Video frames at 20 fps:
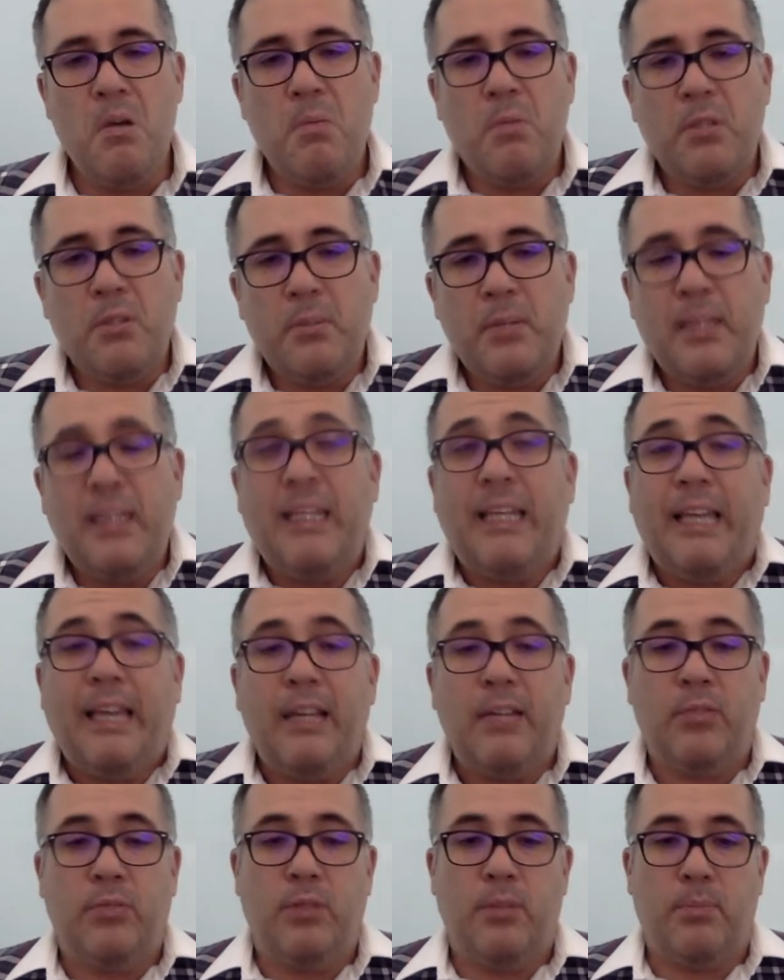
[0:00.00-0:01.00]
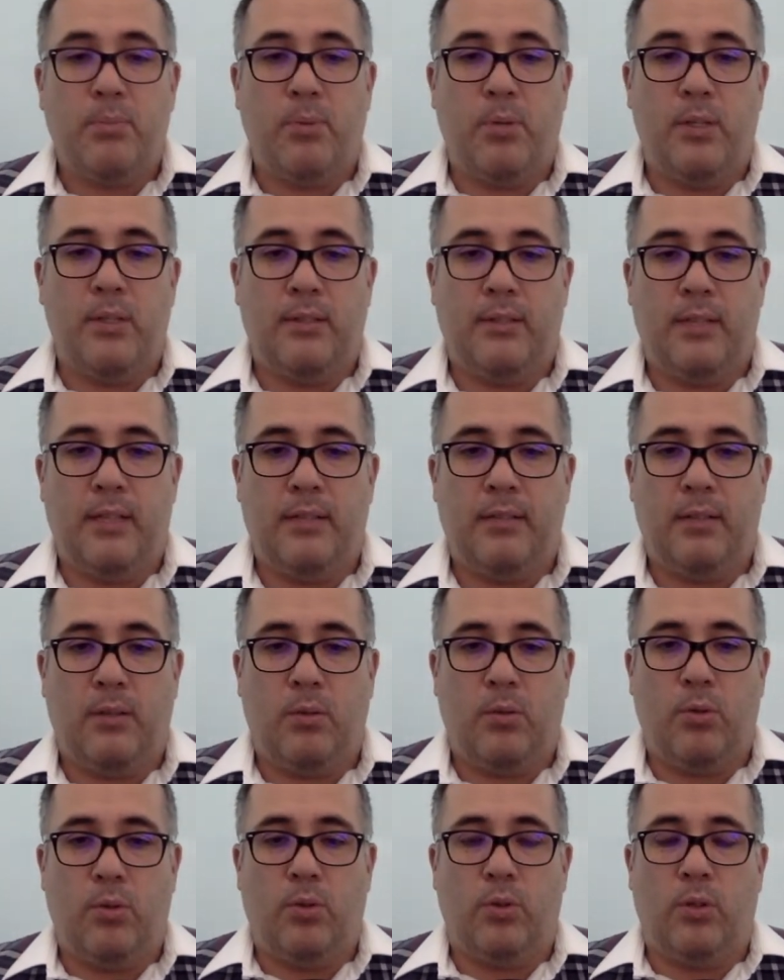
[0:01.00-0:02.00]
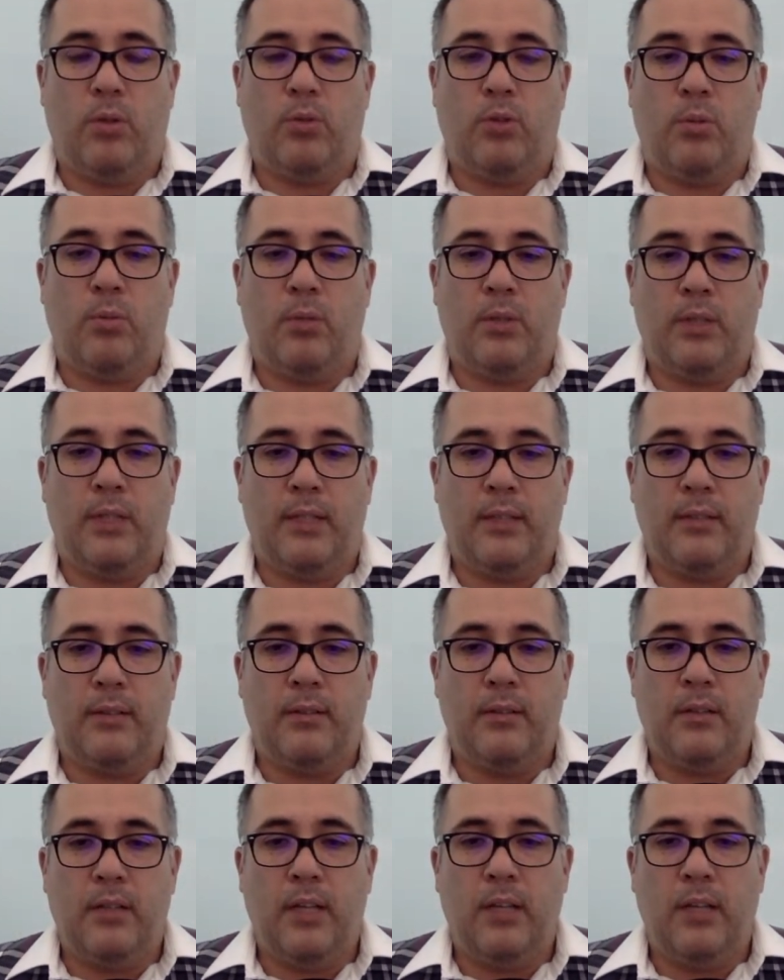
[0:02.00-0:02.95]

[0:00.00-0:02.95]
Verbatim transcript: Pues bien, ¿qué es una póliza de seguros automotriz?